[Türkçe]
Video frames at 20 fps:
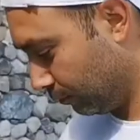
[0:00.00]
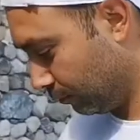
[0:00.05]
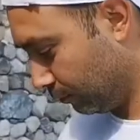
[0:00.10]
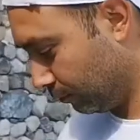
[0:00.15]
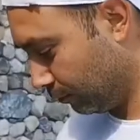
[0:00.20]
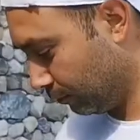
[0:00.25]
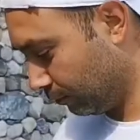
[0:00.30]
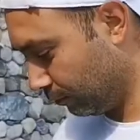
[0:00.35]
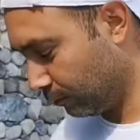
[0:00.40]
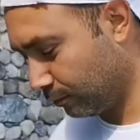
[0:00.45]

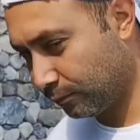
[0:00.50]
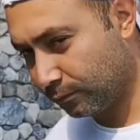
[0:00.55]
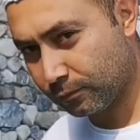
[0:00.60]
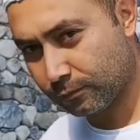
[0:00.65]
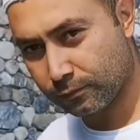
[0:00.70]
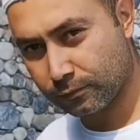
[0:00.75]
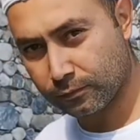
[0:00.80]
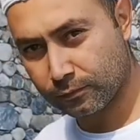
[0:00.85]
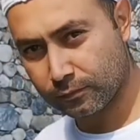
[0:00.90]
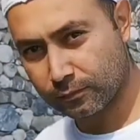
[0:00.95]
Mehmet
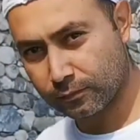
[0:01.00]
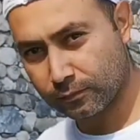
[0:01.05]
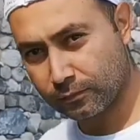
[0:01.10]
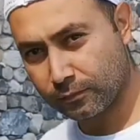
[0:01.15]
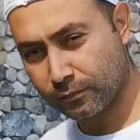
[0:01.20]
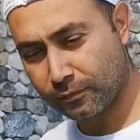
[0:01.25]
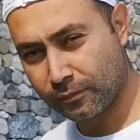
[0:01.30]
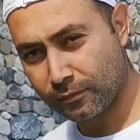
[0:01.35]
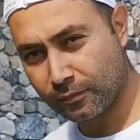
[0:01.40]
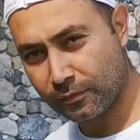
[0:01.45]
bugünkü av
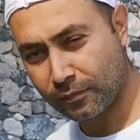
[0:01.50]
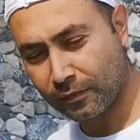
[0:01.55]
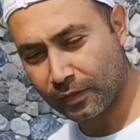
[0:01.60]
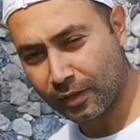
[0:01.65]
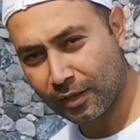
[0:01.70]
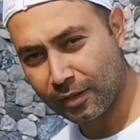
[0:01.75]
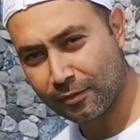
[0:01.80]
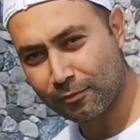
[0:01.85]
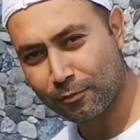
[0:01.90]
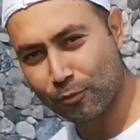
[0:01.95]
nasıldı?
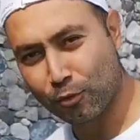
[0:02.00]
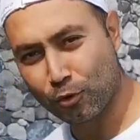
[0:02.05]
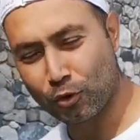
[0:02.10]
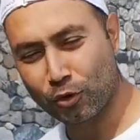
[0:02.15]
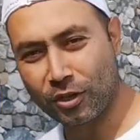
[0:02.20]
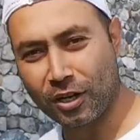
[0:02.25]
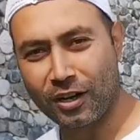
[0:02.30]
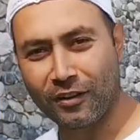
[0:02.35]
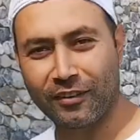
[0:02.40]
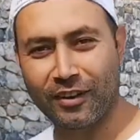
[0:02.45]

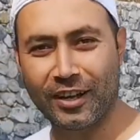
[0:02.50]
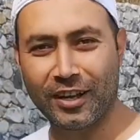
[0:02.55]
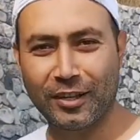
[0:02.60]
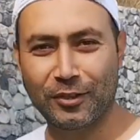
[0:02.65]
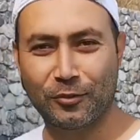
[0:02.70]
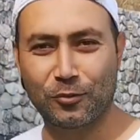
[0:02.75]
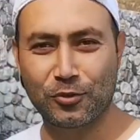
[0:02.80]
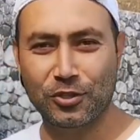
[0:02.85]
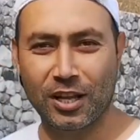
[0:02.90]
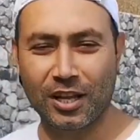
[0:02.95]
Bugünkü av gayet
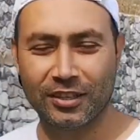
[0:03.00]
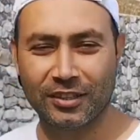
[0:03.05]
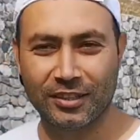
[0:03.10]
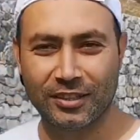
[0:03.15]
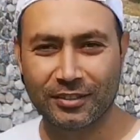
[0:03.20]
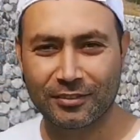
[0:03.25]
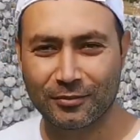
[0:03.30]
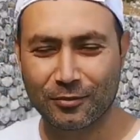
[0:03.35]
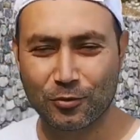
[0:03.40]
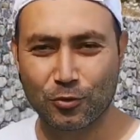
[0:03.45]
güzeldi.
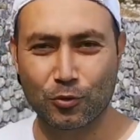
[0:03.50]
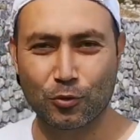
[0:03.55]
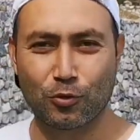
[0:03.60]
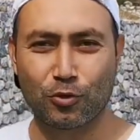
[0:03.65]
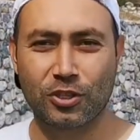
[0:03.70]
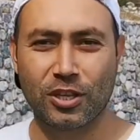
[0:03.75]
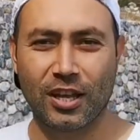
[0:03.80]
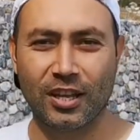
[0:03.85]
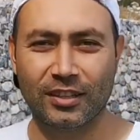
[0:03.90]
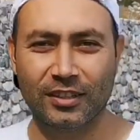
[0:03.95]
Su
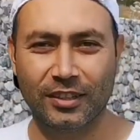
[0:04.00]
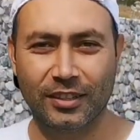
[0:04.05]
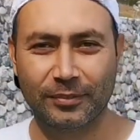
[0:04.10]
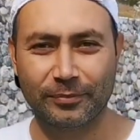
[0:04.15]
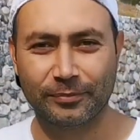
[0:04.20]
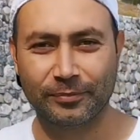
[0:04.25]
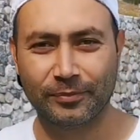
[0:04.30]
güzeldi.